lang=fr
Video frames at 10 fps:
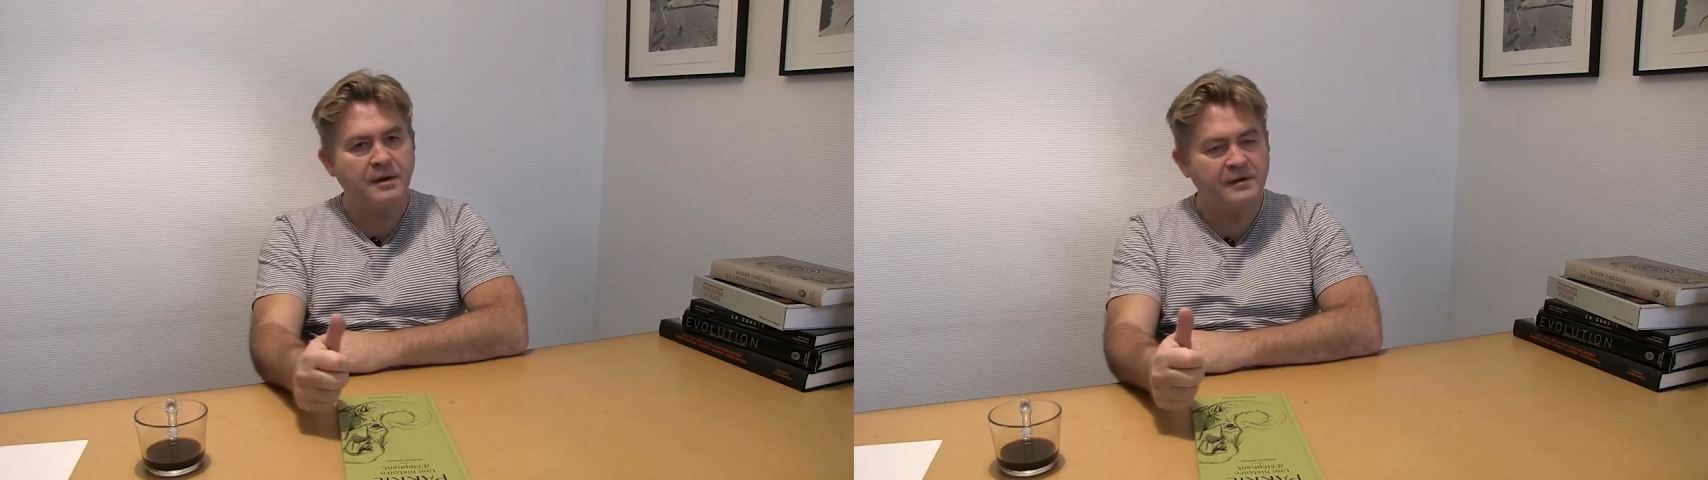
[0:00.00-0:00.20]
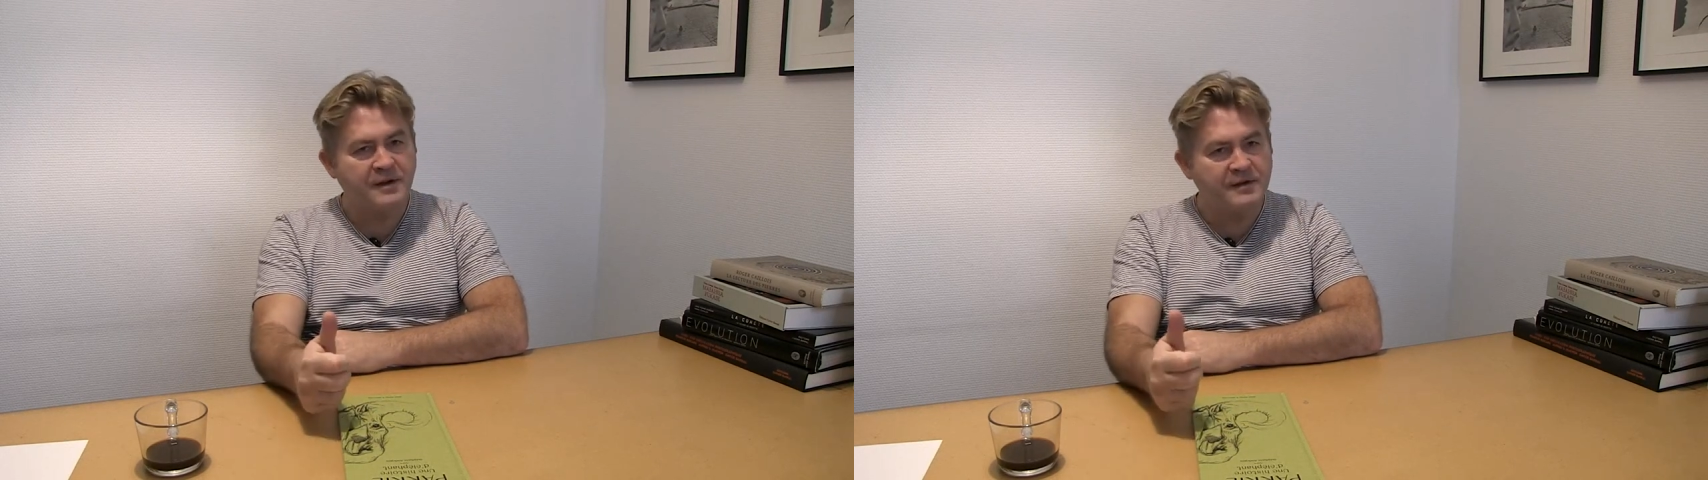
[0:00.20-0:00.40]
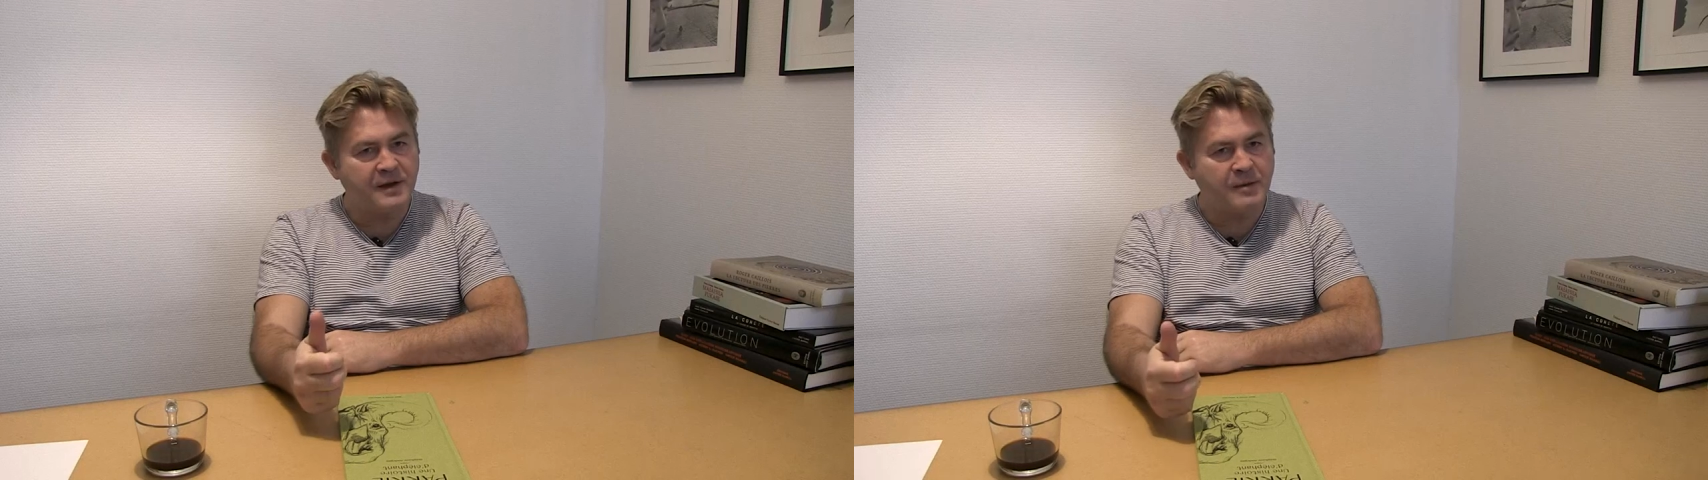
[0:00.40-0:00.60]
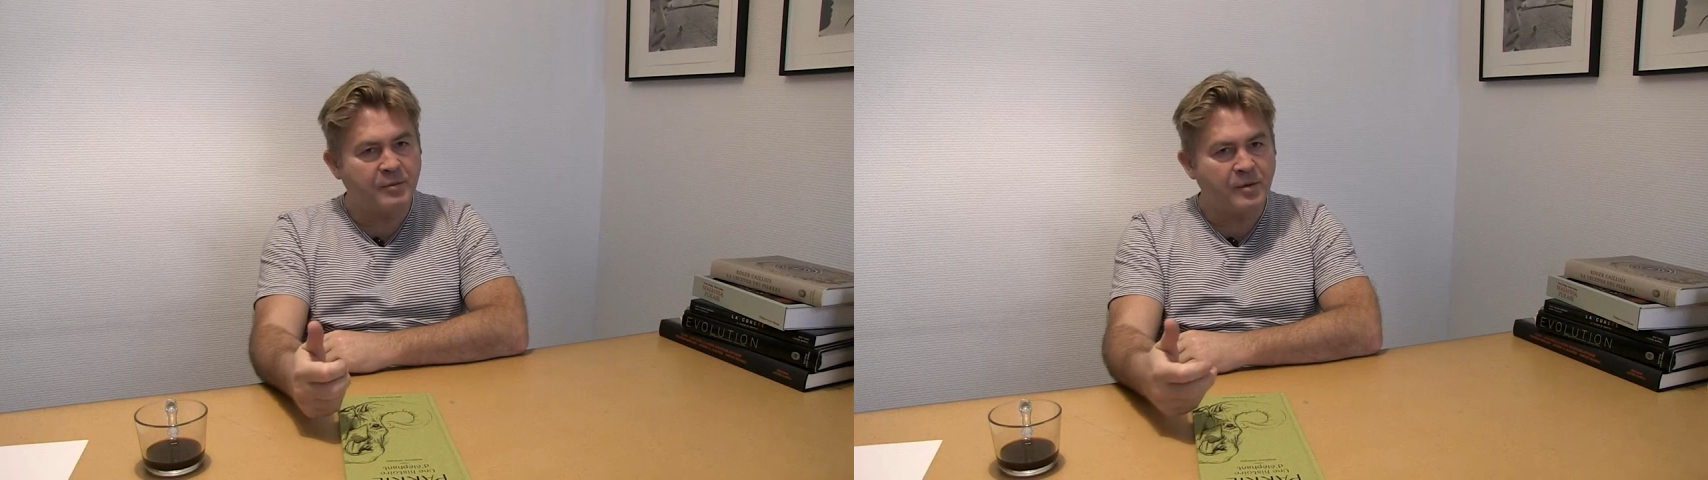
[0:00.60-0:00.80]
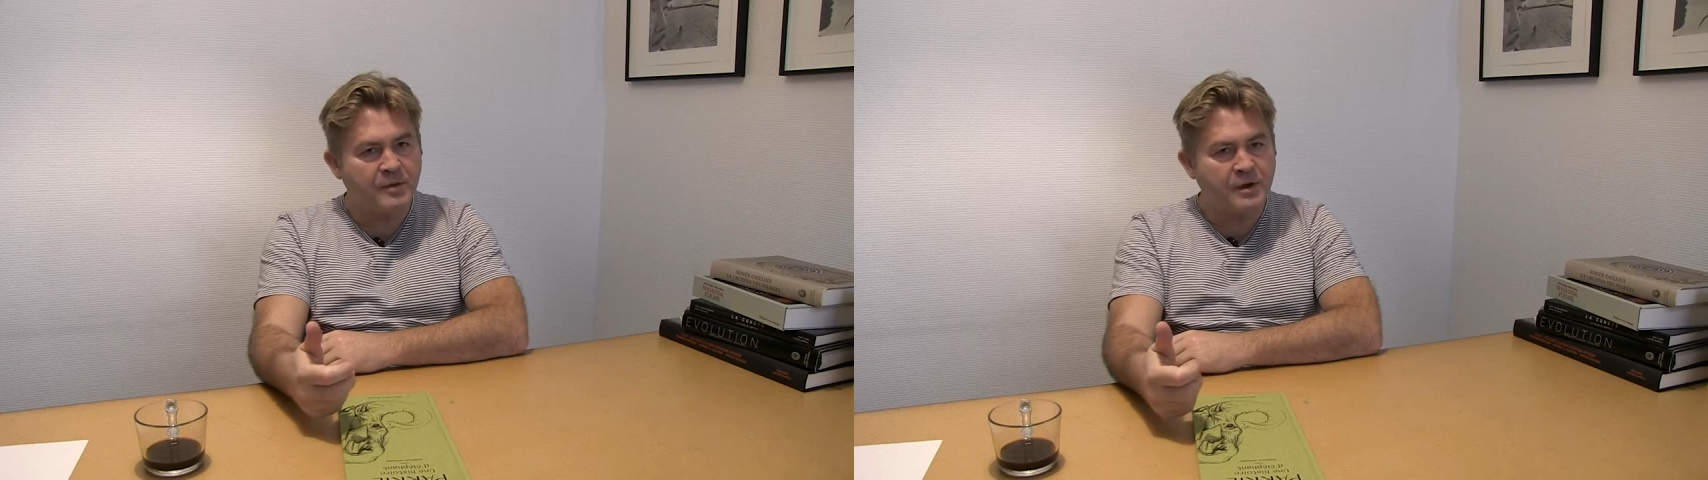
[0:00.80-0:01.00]
Ça, c'est la
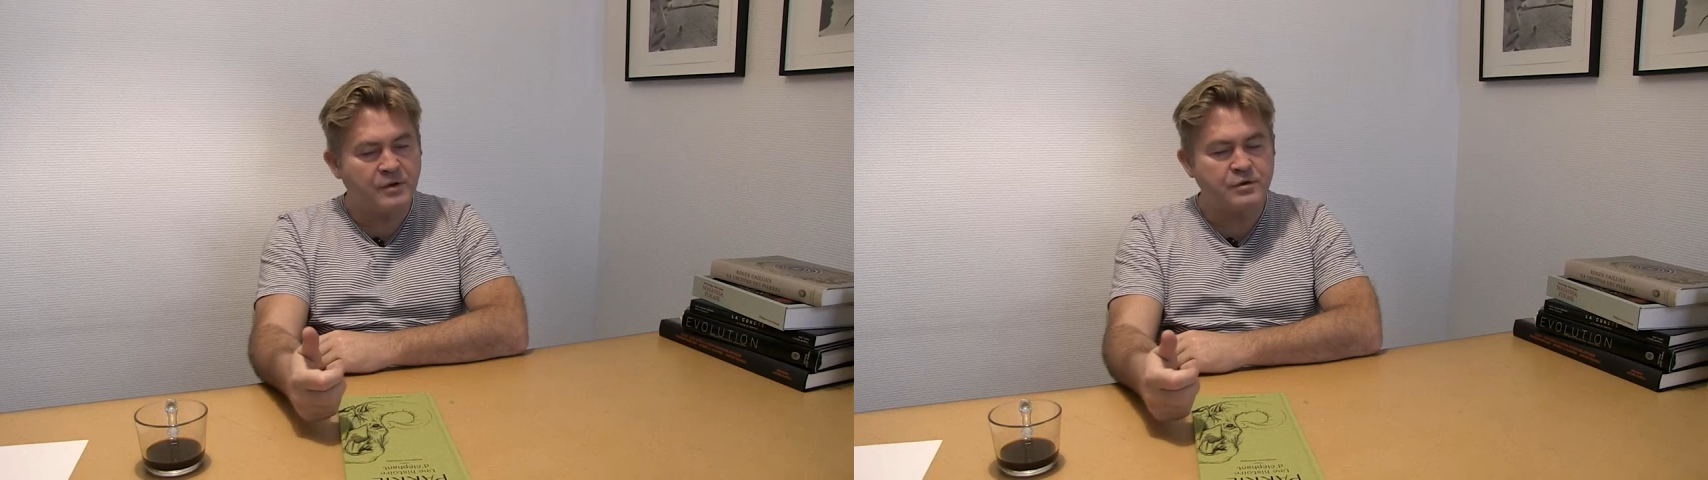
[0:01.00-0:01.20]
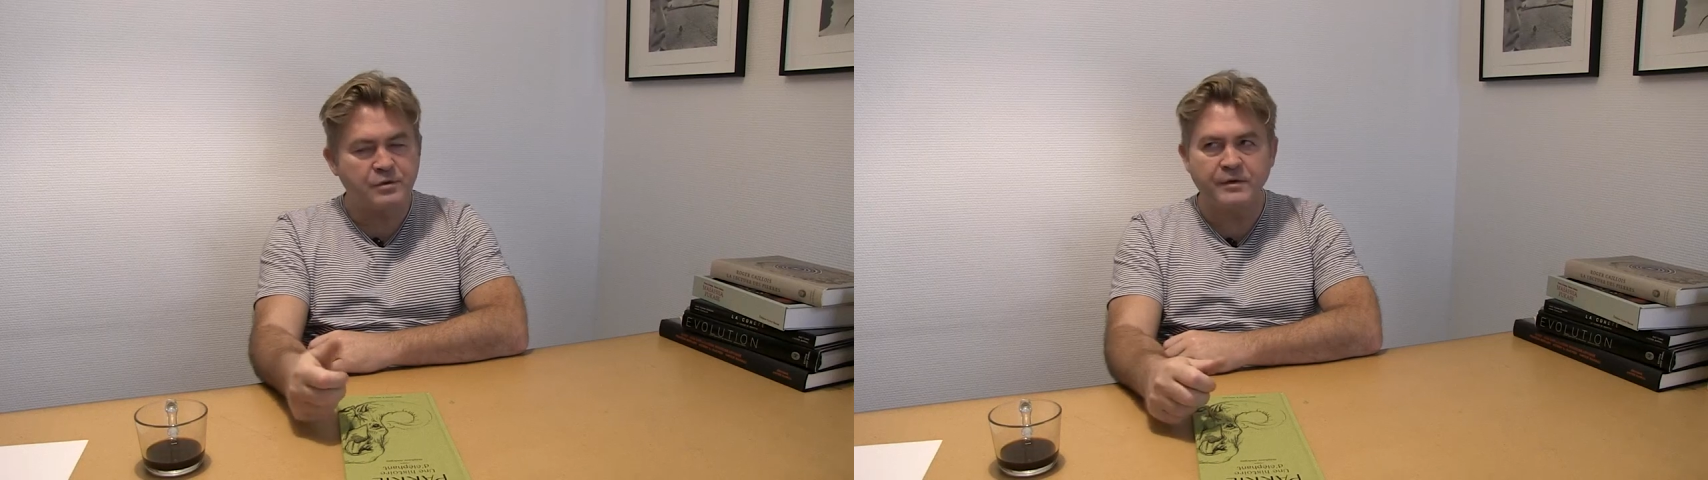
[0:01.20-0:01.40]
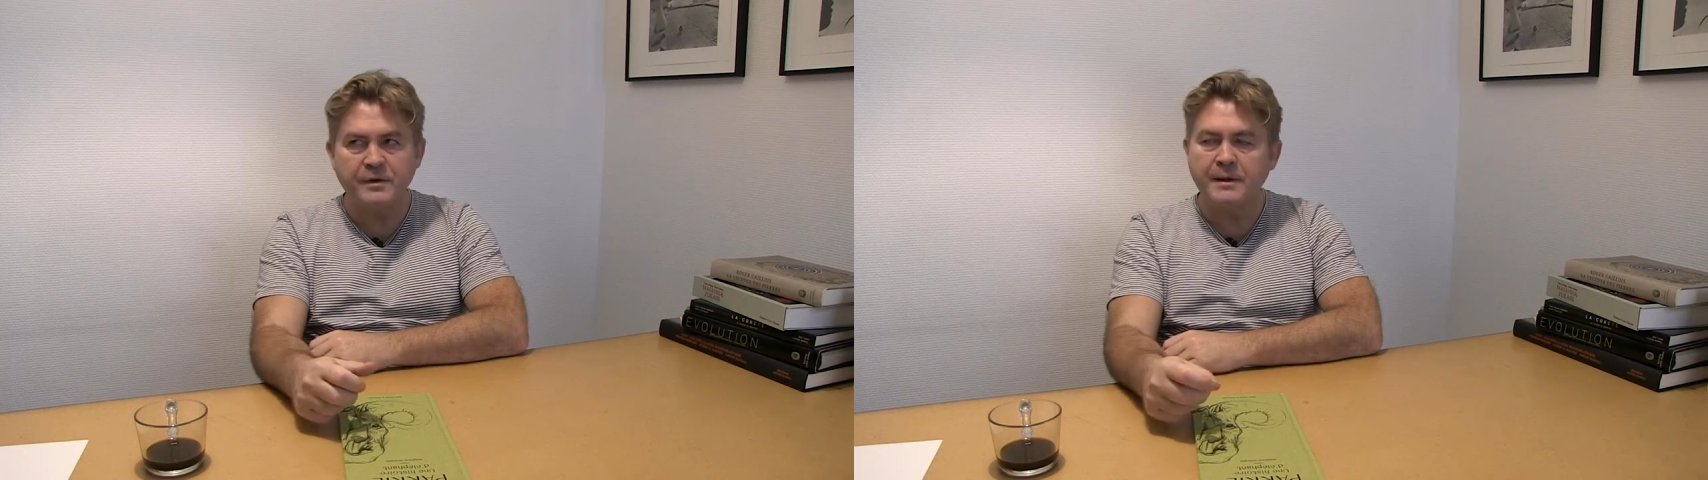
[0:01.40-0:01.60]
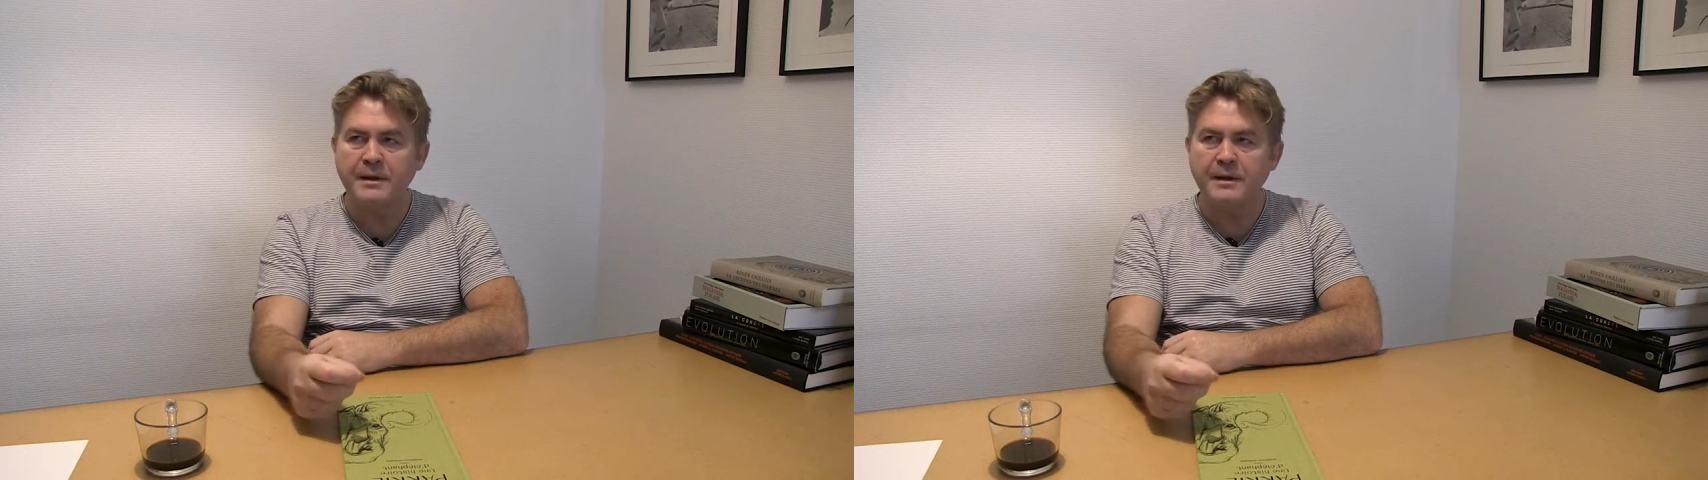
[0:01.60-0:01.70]
première chose.